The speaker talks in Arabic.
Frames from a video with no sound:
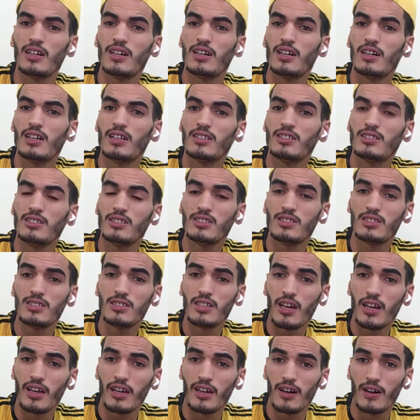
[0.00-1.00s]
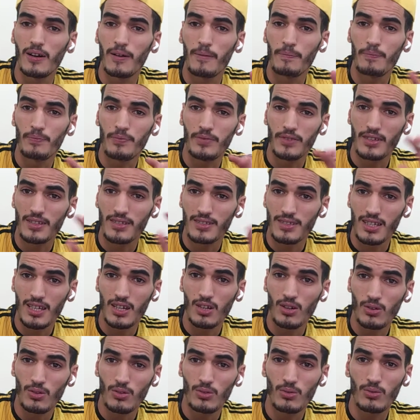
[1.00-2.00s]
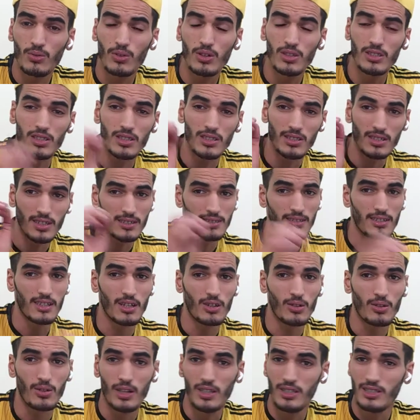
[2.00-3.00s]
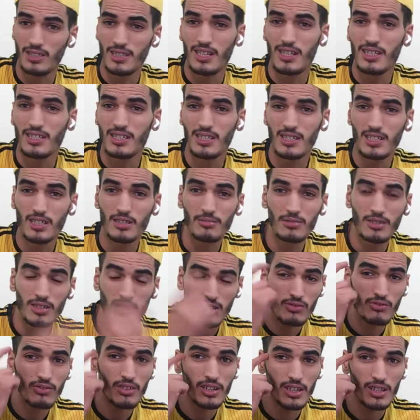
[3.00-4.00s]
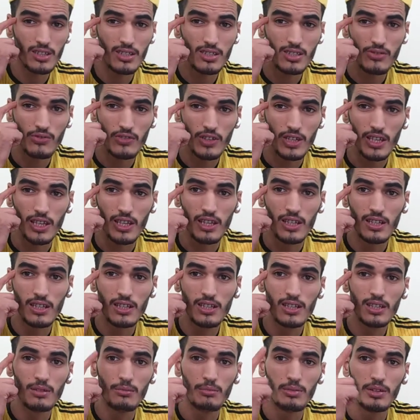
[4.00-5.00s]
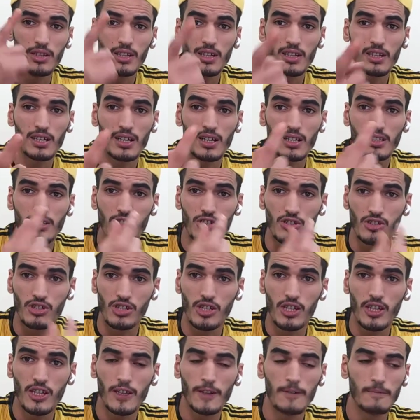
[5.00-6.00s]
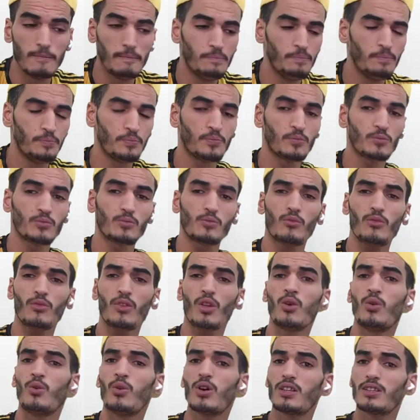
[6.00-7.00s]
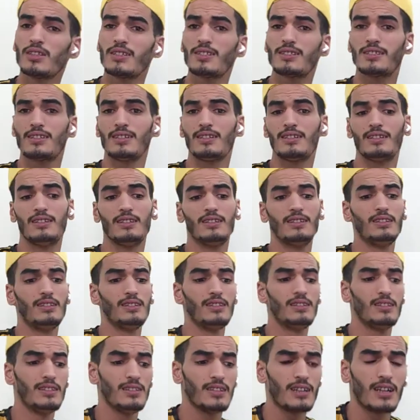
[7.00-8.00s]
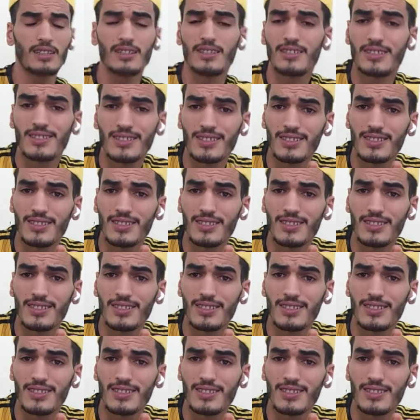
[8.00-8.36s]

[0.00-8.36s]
تجي نتايا صفر وترجع زيرو حيت الا جيتي بديت تفكر التفكير بانك غادي تجي وغادي ت... غادي